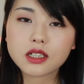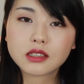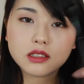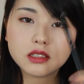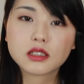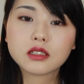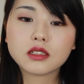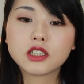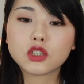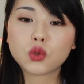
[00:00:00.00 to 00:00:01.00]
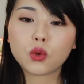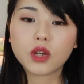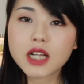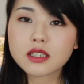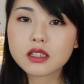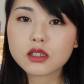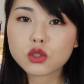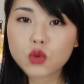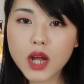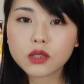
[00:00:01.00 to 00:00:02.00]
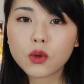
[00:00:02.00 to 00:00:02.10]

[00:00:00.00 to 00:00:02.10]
这个底色的这种上色刷